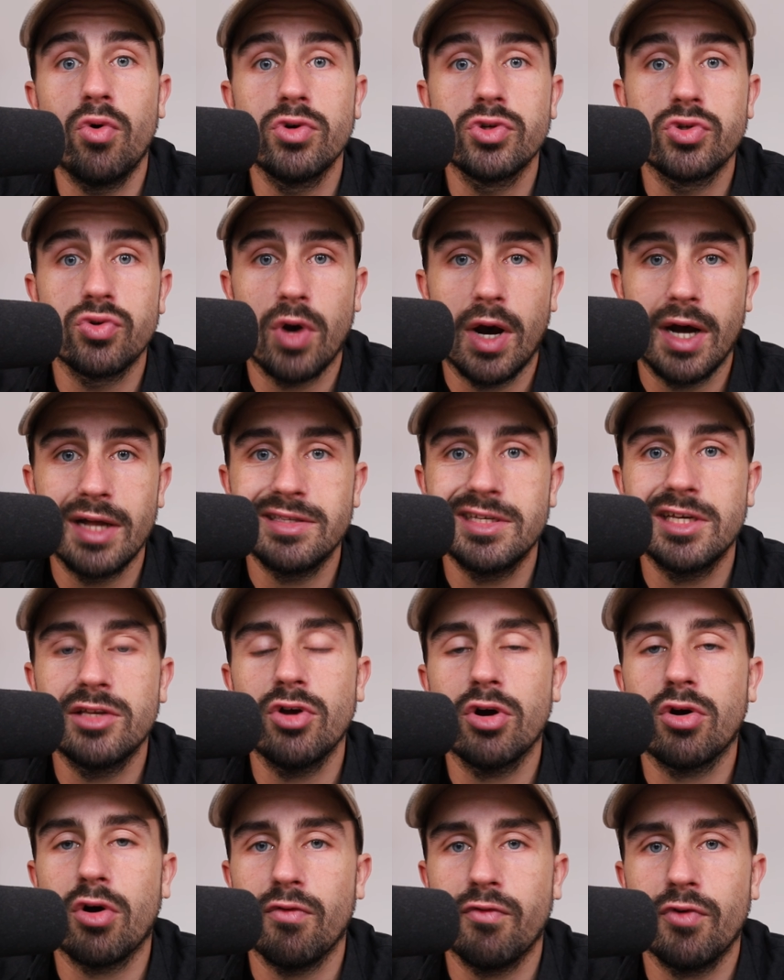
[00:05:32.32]
euros sur un
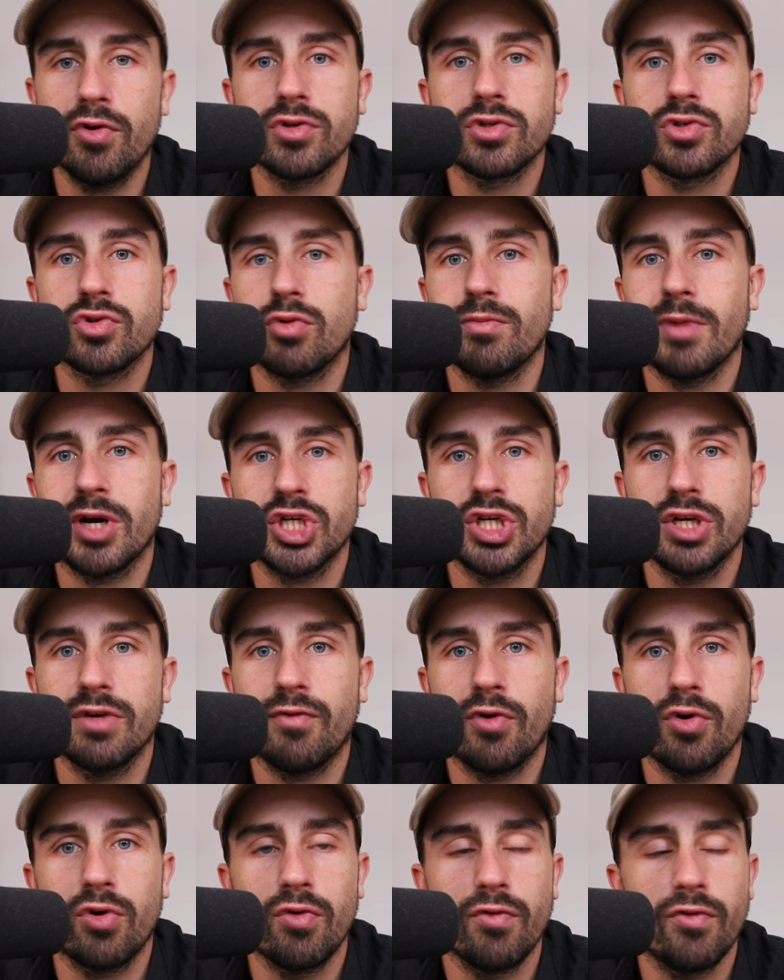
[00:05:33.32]
TikTok en France, sur le marché
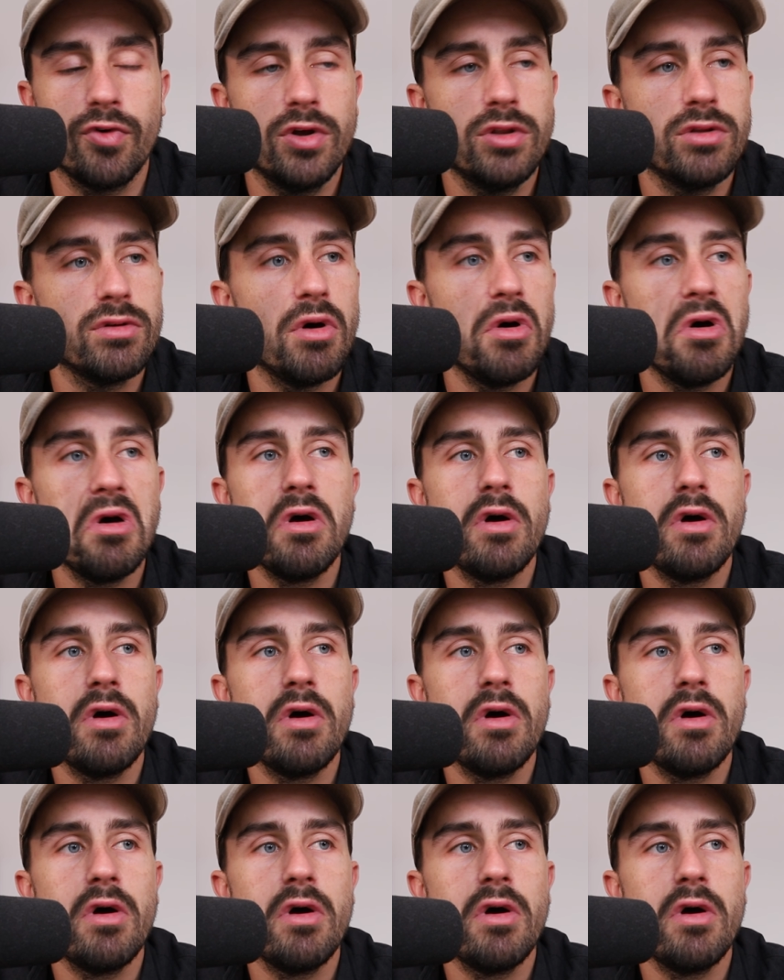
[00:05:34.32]
francophone.